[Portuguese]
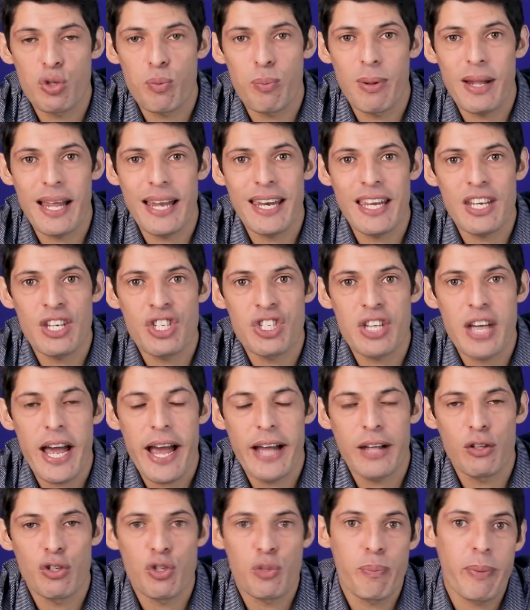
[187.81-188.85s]

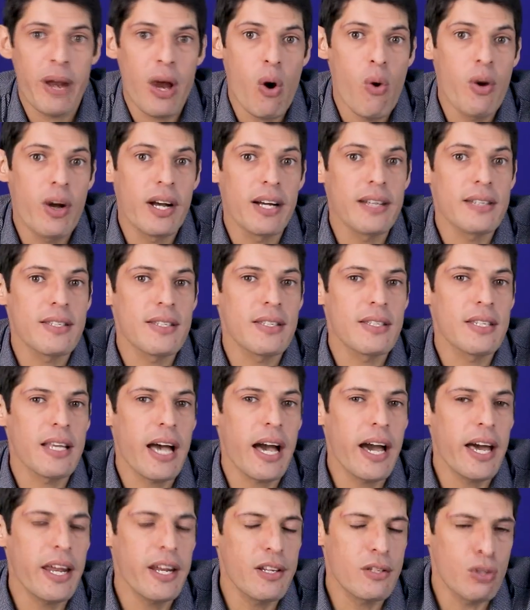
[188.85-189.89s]
planejados para
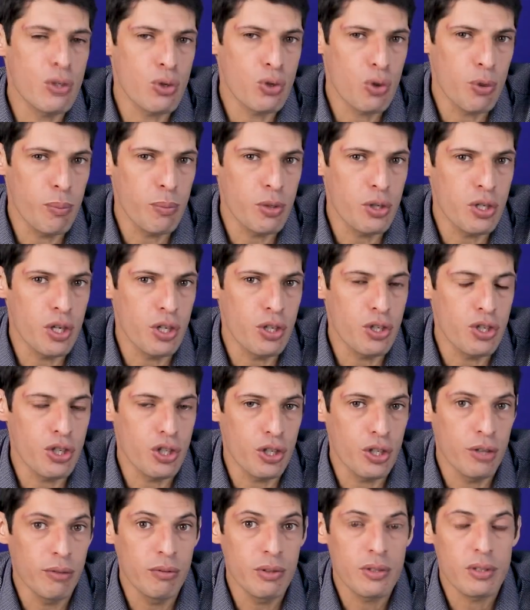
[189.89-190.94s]
alcançar esses
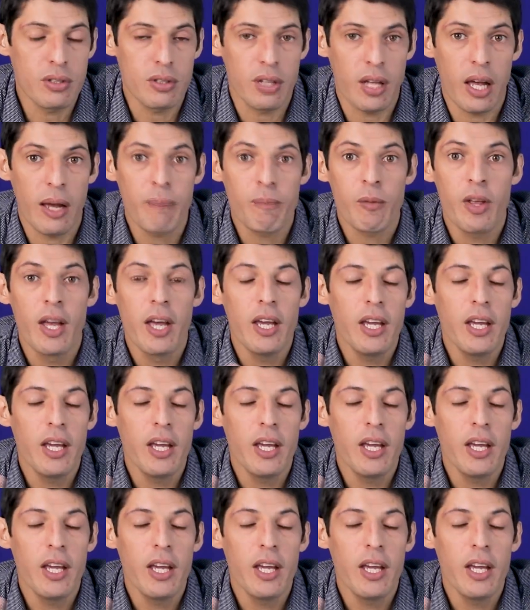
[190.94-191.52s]
objetivos, né?